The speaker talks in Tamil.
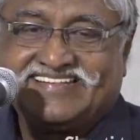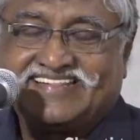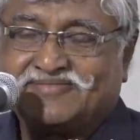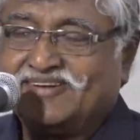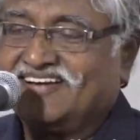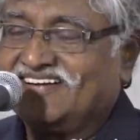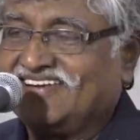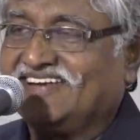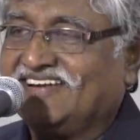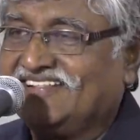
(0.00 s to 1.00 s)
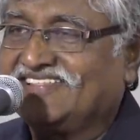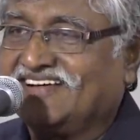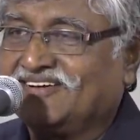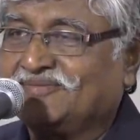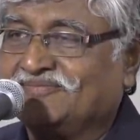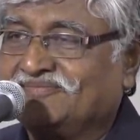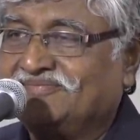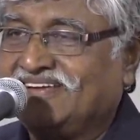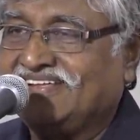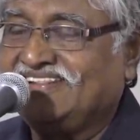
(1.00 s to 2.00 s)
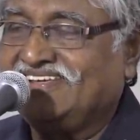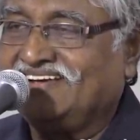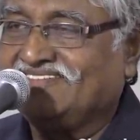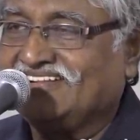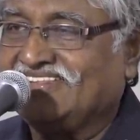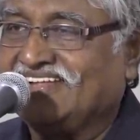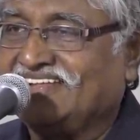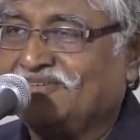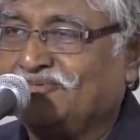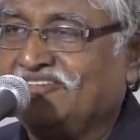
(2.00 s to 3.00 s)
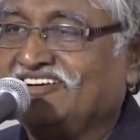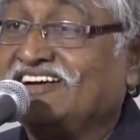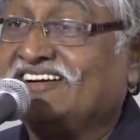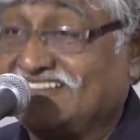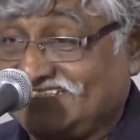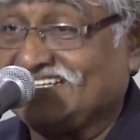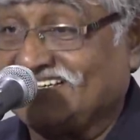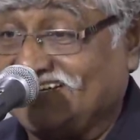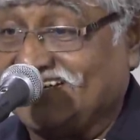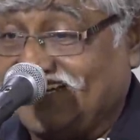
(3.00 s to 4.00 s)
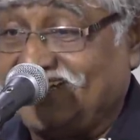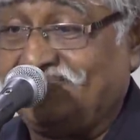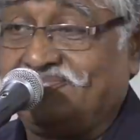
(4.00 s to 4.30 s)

தமிழ்நாட்டில் இனித்தாலும் இந்தியாவின் தேர்தல் முடிவுகள் கசக்கின்றன